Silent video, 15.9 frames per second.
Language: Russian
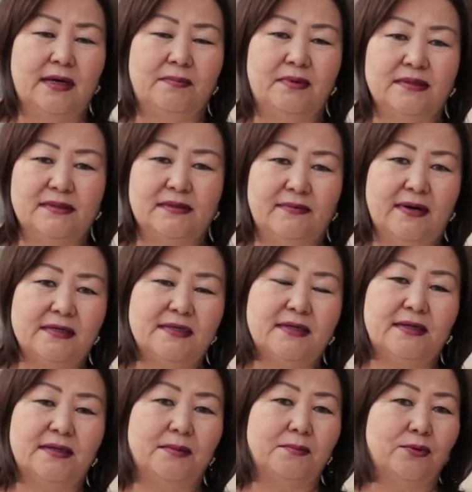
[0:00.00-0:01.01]

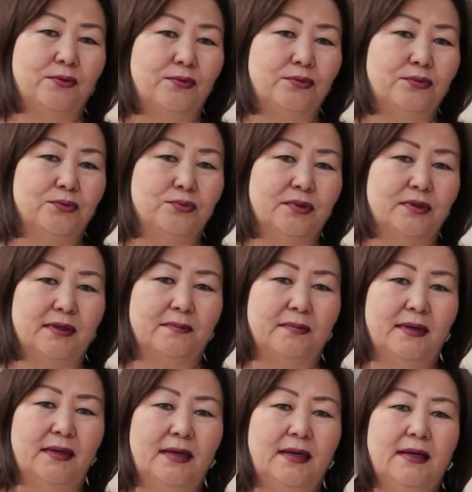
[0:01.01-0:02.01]
образовательном,
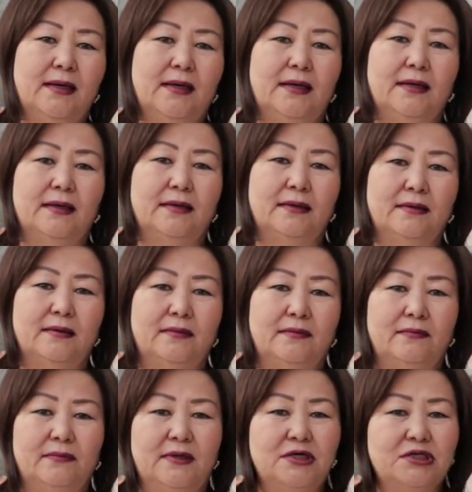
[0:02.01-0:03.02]
культурном
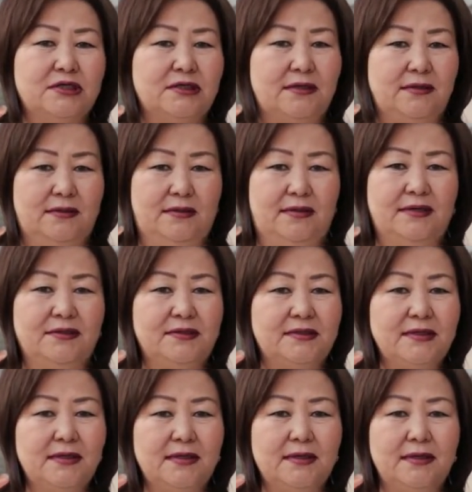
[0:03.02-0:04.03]
нашей
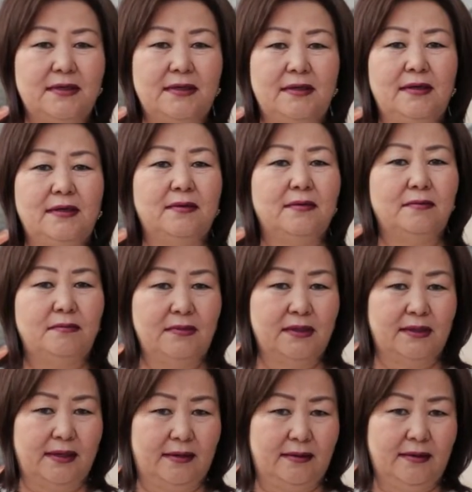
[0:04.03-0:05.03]
России и
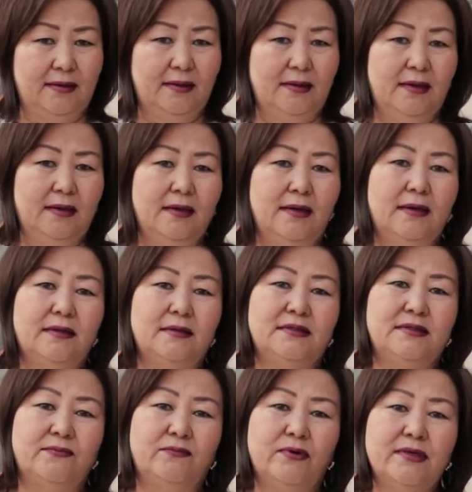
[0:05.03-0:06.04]
мира.
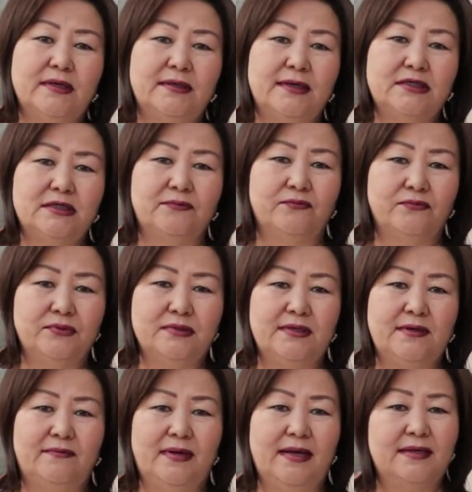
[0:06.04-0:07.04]
Сегодня наш ВУЗ
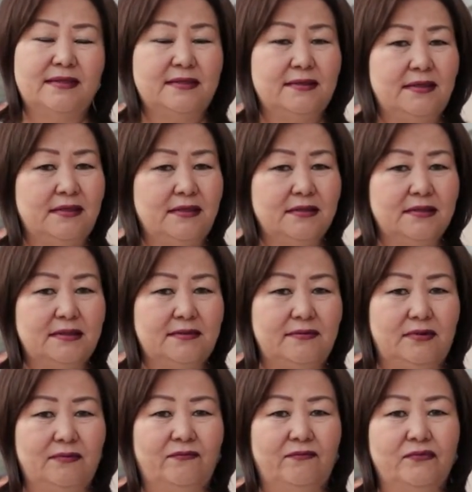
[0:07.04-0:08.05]
является
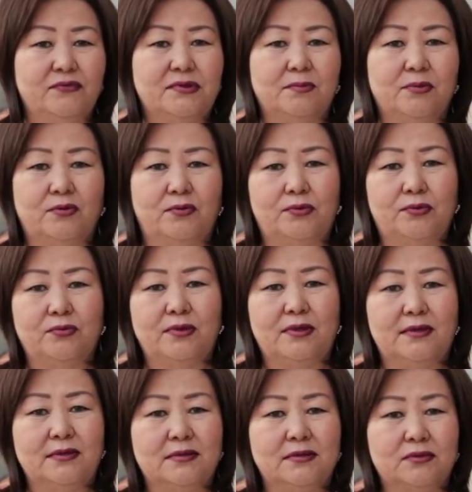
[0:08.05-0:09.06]
единственным ВУЗом культуры
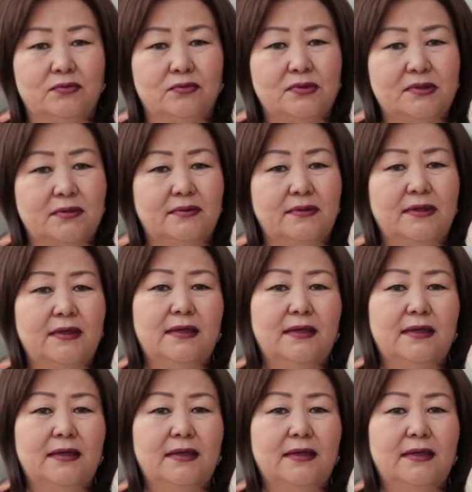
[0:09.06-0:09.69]
и искусств